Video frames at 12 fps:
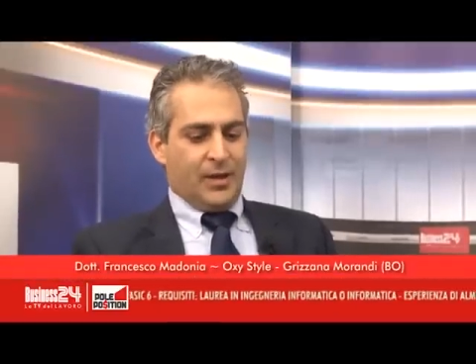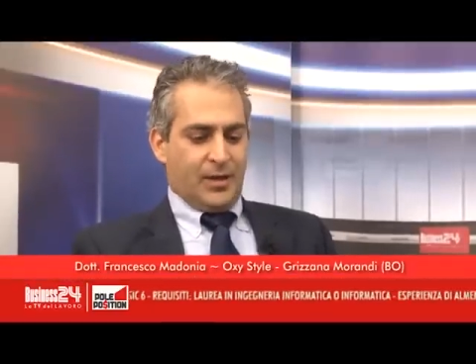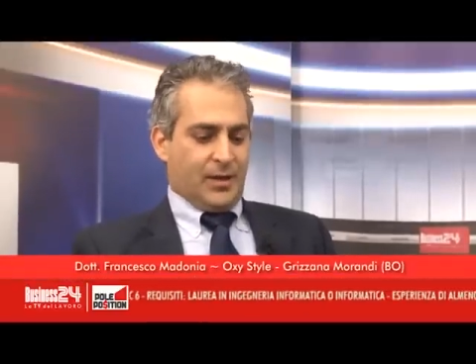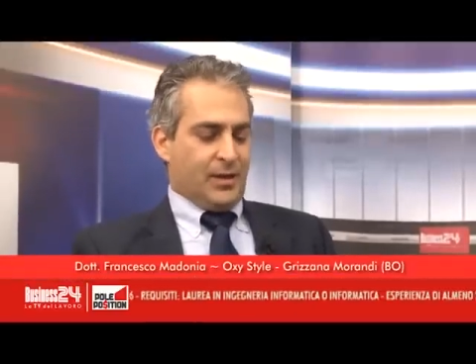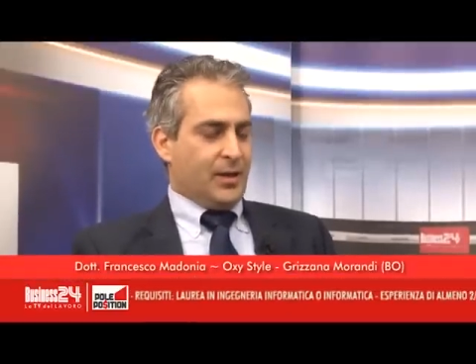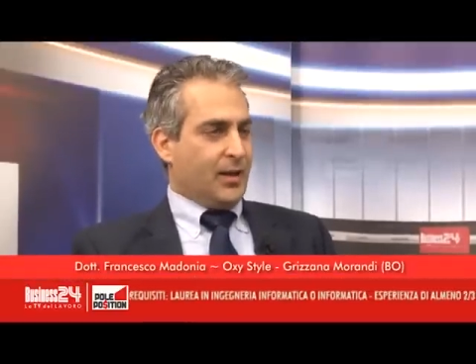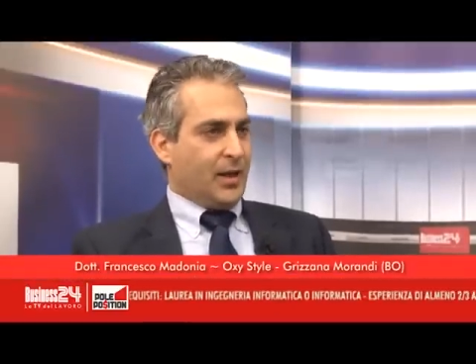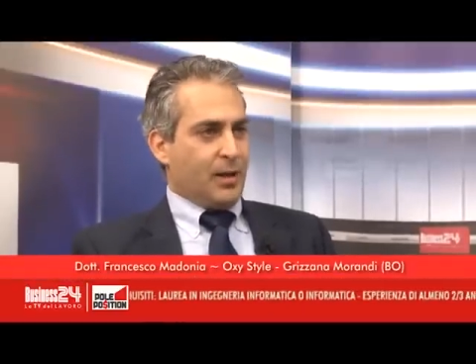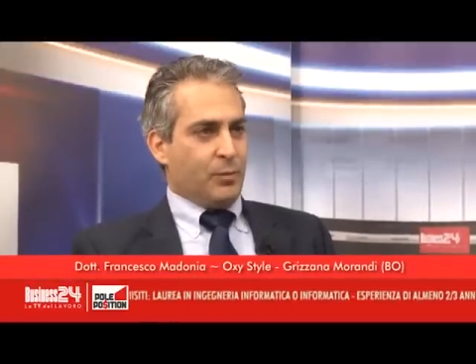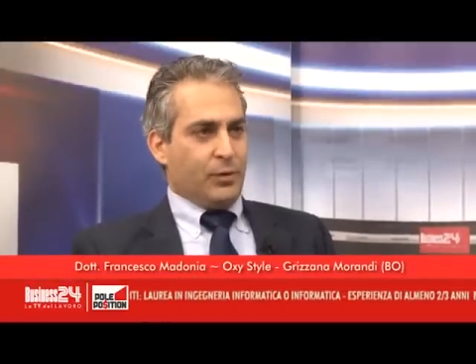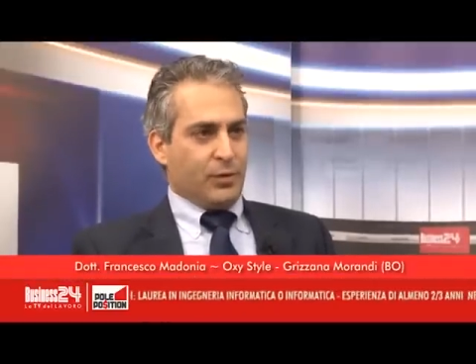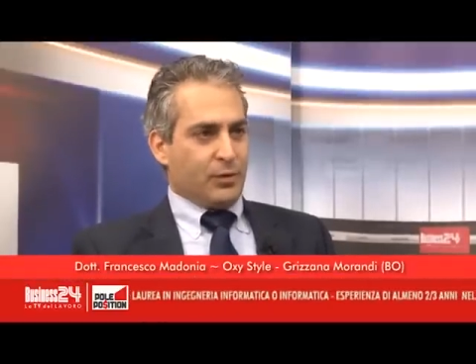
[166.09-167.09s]
eh, nel
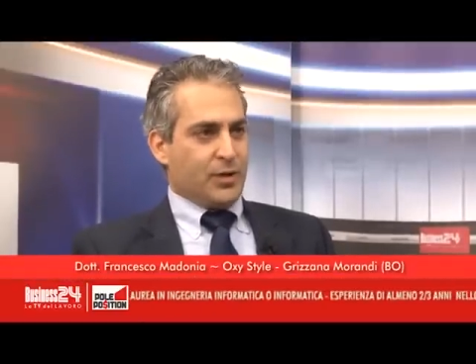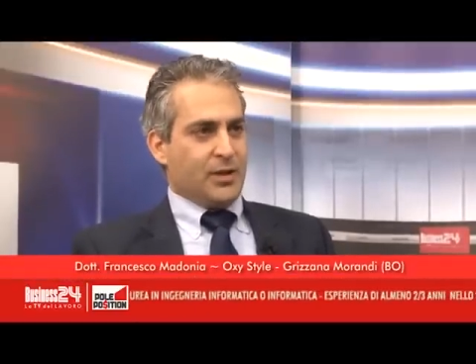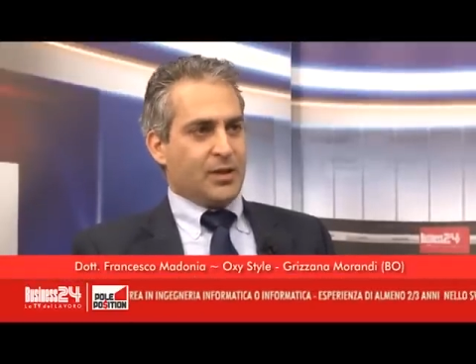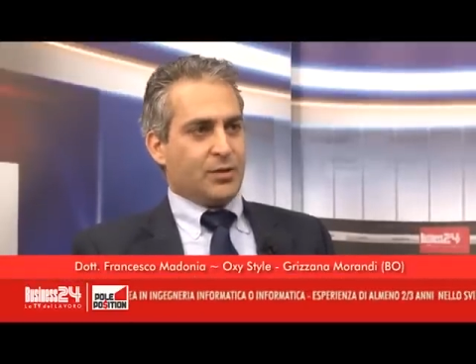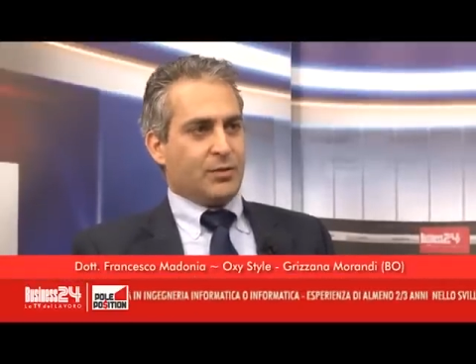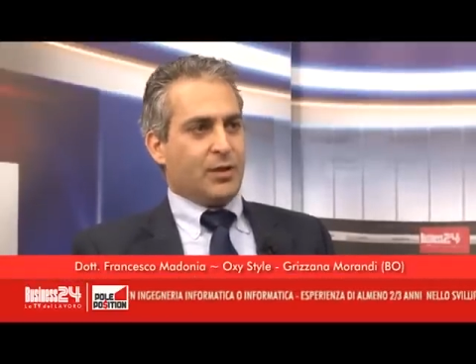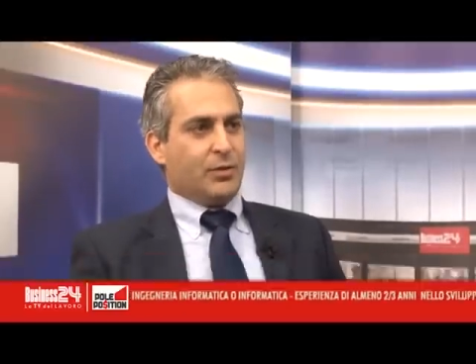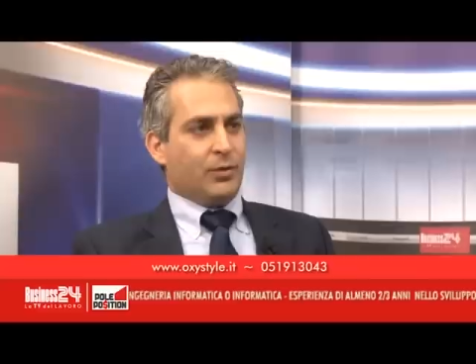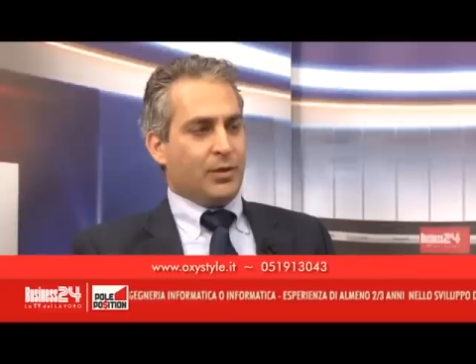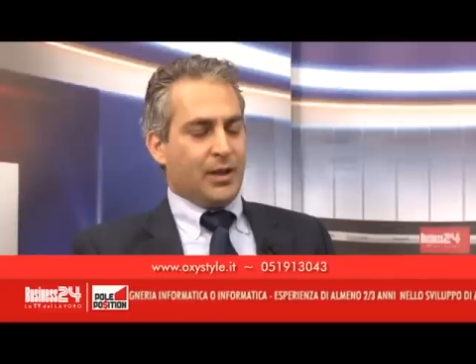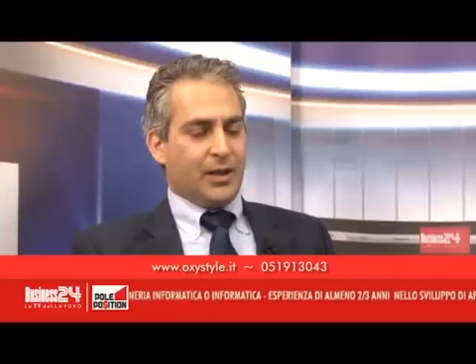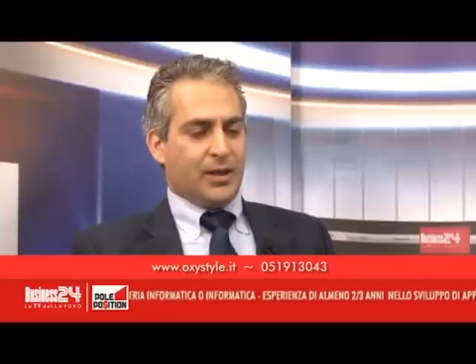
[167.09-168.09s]
campo dell'ossidazione
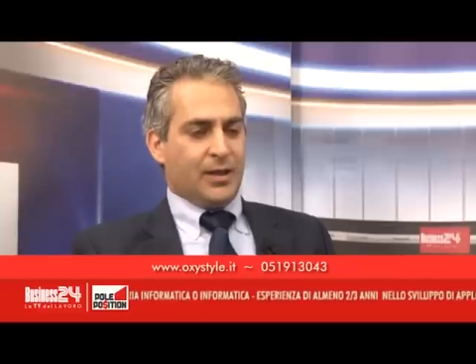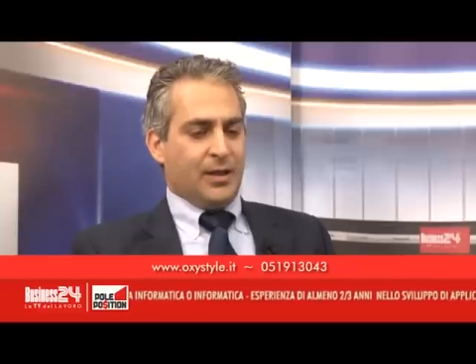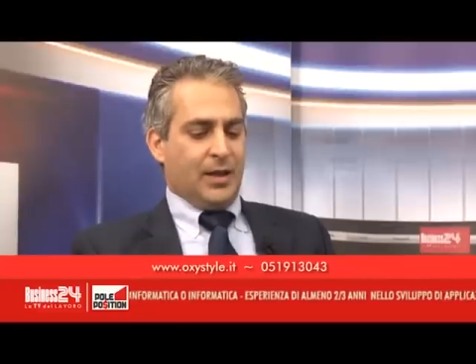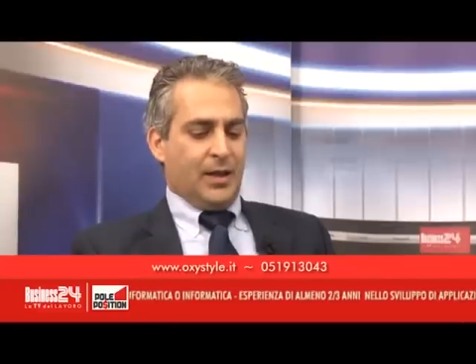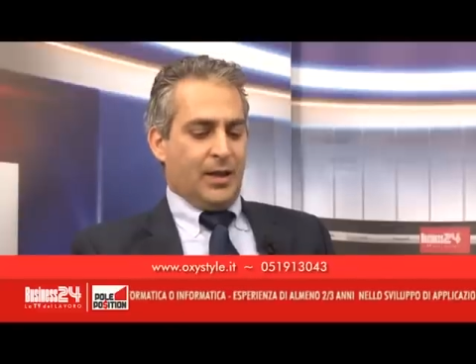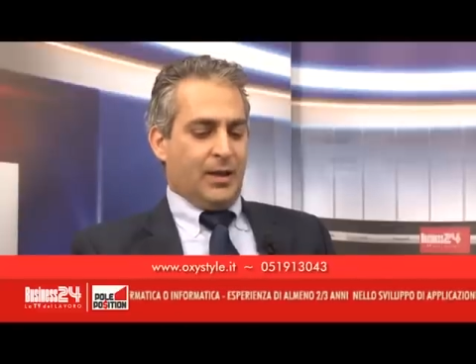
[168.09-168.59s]
anodica